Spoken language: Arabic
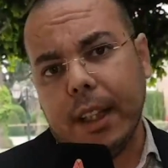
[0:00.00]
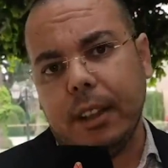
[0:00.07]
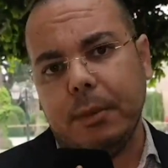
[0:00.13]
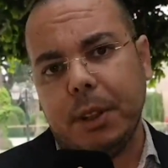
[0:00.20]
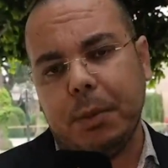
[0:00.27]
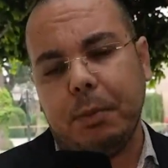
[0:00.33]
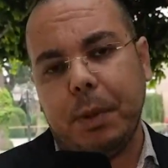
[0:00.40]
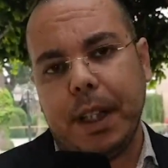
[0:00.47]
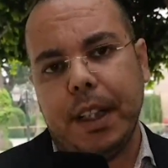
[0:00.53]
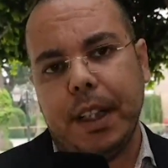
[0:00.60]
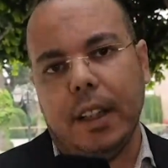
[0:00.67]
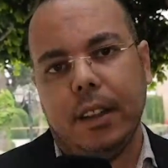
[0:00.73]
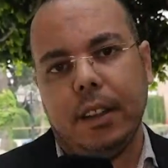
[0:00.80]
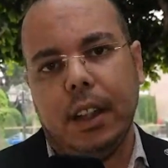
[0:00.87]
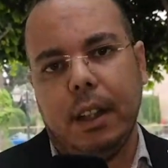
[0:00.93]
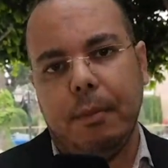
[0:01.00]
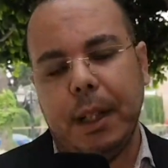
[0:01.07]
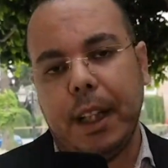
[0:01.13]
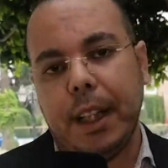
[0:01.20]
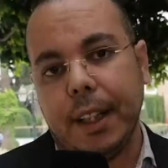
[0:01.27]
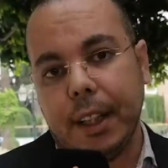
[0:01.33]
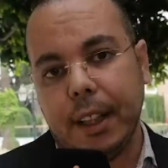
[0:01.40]
من كيقدم اسبانيا
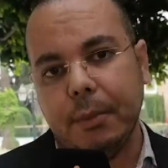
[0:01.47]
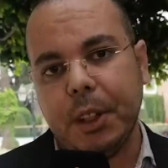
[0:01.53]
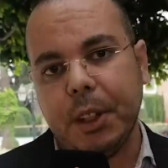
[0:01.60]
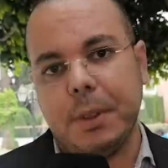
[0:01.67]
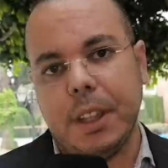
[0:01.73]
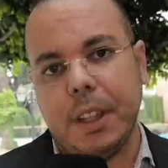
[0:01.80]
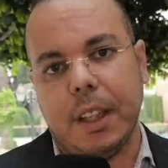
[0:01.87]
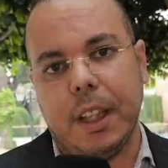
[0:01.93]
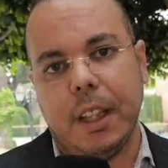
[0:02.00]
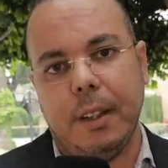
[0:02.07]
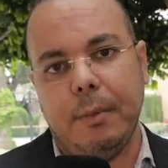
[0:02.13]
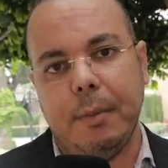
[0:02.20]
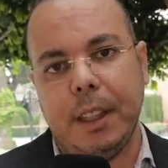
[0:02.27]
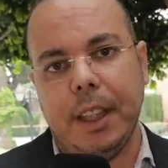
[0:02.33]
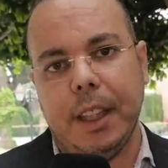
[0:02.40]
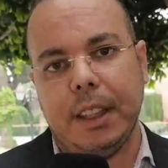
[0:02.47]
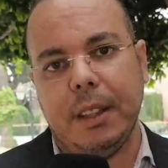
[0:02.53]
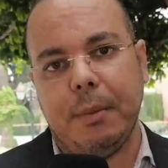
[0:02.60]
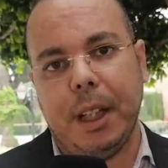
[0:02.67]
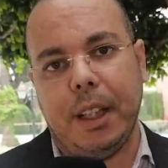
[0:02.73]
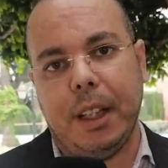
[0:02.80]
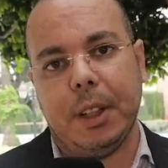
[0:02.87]
من كيقدم سبتها
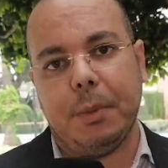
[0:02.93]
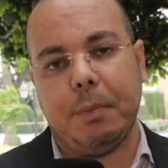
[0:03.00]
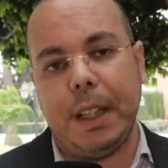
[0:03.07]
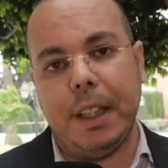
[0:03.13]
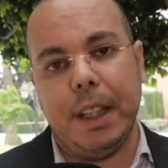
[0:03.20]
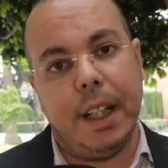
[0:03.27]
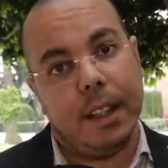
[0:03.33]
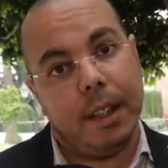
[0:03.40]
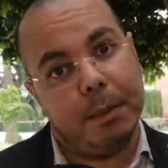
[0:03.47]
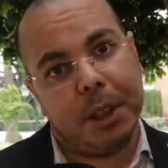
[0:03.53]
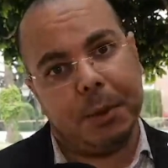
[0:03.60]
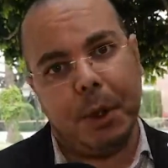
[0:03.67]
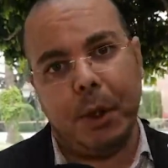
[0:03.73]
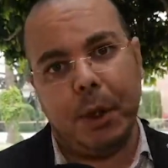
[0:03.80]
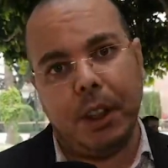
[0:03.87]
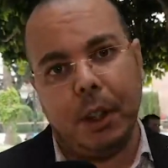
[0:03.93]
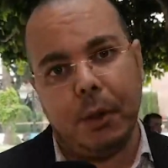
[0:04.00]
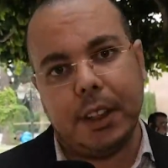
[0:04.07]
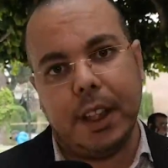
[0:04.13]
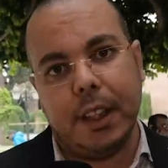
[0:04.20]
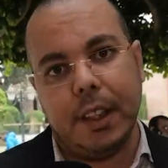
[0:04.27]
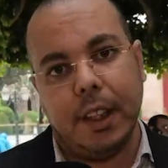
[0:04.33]
كمدينه تابعه لاسبانيا هذا مس
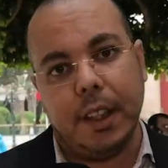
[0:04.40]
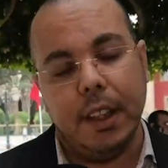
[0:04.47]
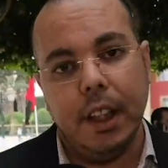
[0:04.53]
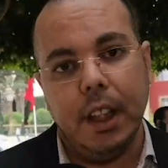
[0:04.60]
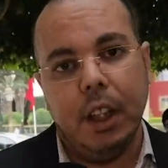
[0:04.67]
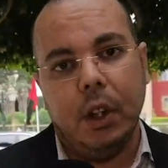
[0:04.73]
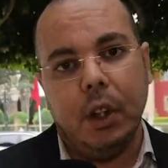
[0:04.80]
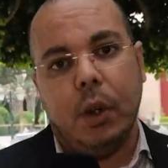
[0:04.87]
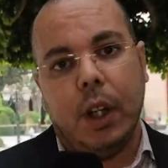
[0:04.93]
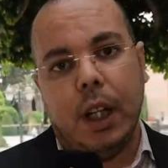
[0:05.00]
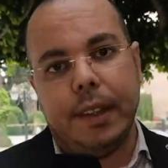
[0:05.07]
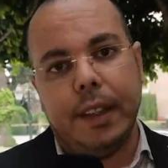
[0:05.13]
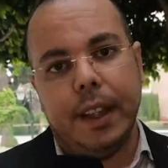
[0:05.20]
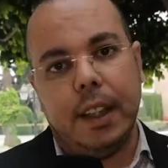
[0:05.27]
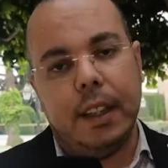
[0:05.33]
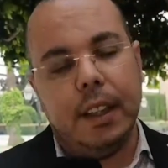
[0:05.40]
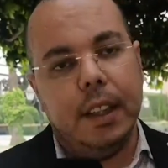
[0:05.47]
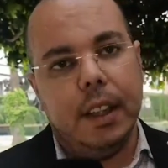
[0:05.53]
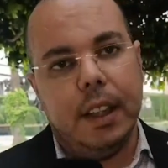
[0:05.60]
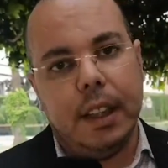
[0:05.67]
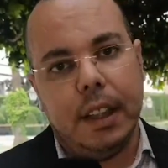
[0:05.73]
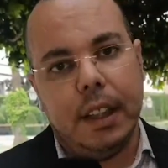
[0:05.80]
بالوحده الوطنيه
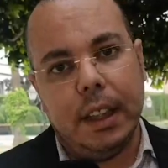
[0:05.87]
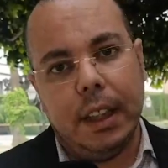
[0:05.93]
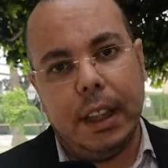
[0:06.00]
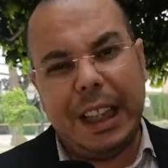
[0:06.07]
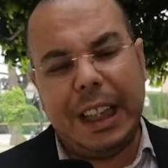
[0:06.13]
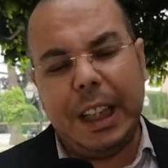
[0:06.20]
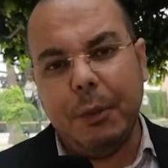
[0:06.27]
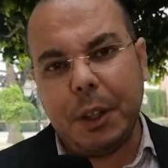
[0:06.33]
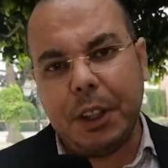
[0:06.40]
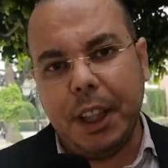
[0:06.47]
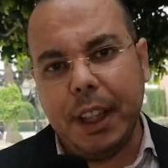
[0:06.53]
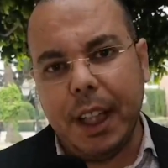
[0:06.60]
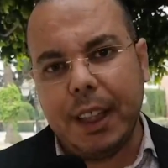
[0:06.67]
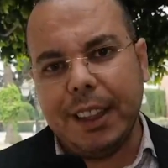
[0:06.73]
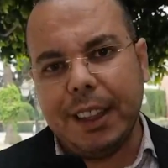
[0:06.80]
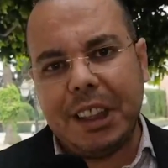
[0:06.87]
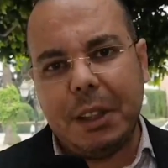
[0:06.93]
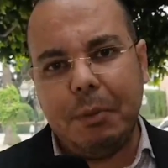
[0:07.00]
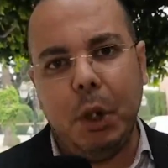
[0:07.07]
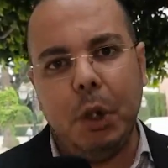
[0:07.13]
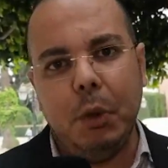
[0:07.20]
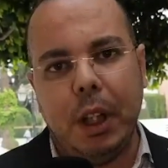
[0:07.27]
وهذا آه، كيفاش حنا
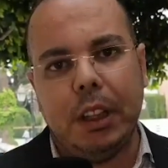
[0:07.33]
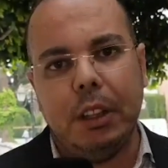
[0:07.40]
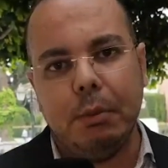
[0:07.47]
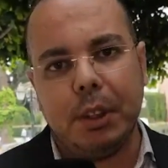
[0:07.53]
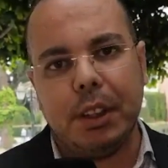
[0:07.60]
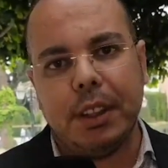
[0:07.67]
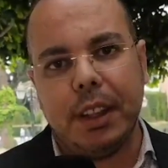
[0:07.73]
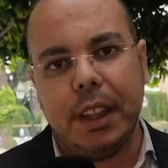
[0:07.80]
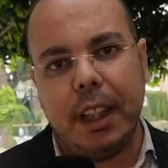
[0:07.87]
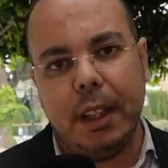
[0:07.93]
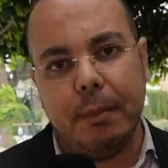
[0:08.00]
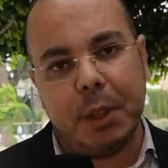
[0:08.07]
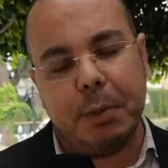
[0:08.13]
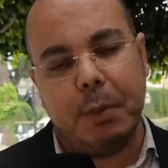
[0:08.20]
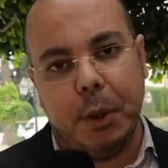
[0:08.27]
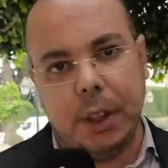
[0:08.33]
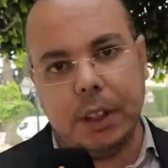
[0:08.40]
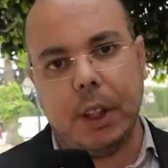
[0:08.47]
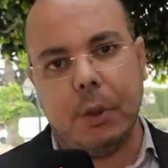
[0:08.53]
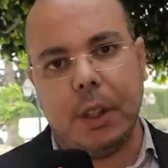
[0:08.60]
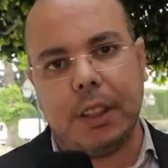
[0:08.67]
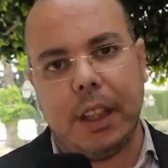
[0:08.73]
غادي نسمحوا لواحد المسلسل كيمس
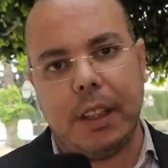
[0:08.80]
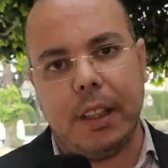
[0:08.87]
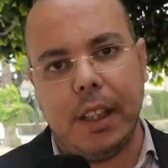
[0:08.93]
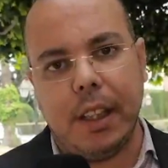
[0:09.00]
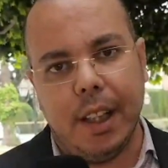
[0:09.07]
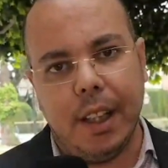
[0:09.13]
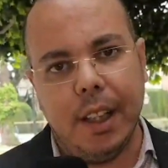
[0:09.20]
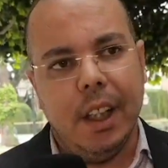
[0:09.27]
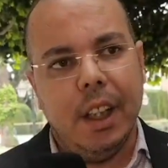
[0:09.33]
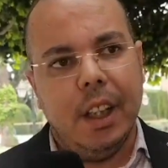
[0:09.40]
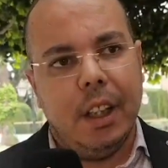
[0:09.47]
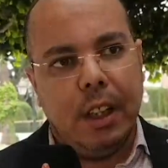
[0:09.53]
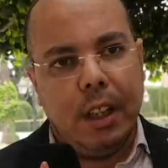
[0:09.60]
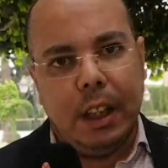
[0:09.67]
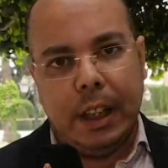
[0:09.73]
بالوحده الوطنيه